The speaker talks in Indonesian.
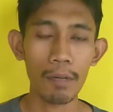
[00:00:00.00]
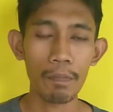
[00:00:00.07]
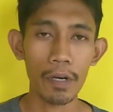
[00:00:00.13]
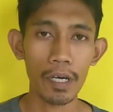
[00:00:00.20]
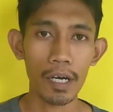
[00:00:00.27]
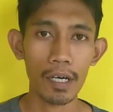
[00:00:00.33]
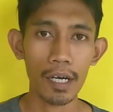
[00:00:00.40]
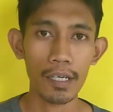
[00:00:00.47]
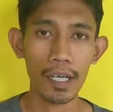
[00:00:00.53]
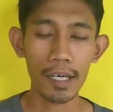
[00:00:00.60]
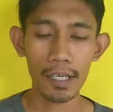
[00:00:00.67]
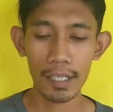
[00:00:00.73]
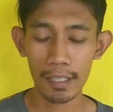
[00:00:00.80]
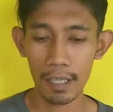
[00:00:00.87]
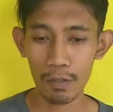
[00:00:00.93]
apa ya
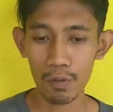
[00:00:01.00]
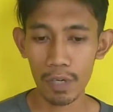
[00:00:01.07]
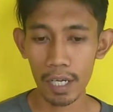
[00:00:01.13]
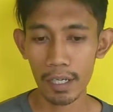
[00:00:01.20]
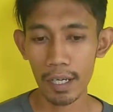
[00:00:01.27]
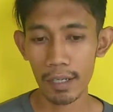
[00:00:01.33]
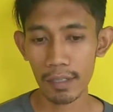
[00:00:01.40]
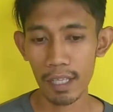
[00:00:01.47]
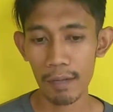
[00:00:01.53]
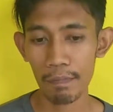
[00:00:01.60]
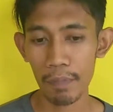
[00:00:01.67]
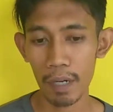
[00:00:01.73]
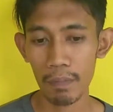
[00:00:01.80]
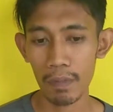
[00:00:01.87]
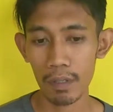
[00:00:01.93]
karena kita tuh kadang
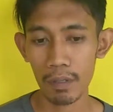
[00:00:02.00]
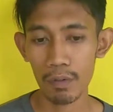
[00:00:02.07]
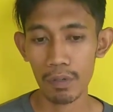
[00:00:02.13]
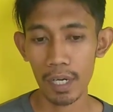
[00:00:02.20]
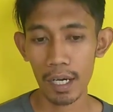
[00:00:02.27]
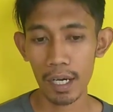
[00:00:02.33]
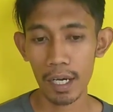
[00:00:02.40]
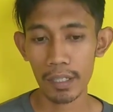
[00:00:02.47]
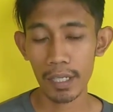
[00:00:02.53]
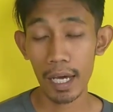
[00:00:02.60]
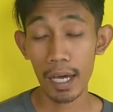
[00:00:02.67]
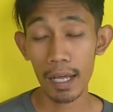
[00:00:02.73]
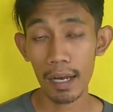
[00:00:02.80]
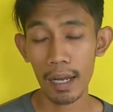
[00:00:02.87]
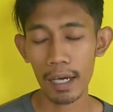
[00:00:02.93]
tanpa menggunakan
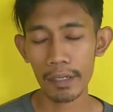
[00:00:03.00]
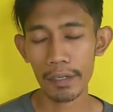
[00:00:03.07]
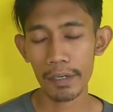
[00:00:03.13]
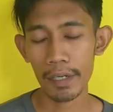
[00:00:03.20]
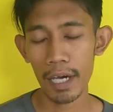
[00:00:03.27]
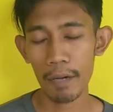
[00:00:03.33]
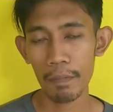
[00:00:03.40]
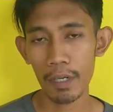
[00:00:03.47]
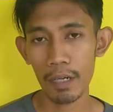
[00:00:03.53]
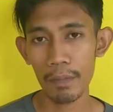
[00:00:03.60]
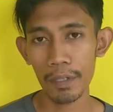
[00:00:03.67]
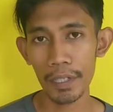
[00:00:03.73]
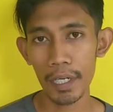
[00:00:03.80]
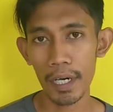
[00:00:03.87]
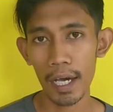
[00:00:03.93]
alat apa
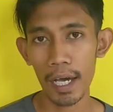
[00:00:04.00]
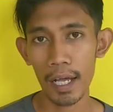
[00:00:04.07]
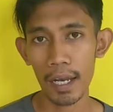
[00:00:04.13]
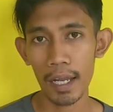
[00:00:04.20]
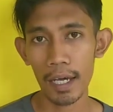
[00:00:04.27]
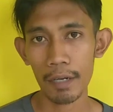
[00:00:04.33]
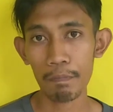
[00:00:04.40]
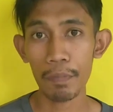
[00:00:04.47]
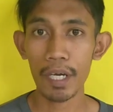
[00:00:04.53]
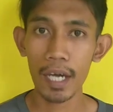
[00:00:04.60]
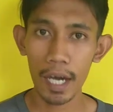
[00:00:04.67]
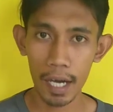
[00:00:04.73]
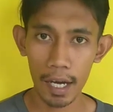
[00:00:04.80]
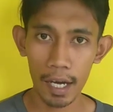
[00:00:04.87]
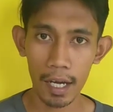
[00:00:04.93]
namanya alat
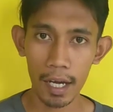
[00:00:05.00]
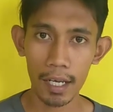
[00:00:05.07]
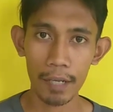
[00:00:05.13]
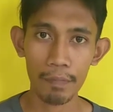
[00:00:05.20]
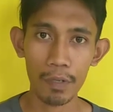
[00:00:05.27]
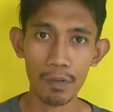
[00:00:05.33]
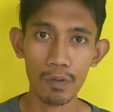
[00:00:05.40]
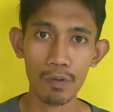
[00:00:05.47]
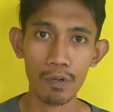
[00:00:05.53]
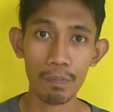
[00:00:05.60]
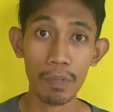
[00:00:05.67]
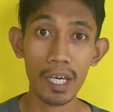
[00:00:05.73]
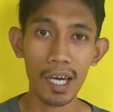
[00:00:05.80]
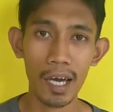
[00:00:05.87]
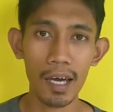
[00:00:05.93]
pH alat
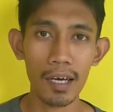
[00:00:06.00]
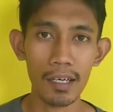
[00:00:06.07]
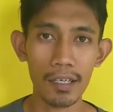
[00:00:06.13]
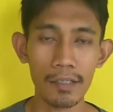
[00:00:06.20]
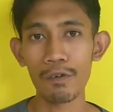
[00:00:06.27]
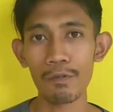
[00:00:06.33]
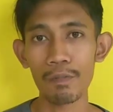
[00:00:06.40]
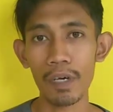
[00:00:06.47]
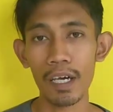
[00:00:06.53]
pengukur pH oh.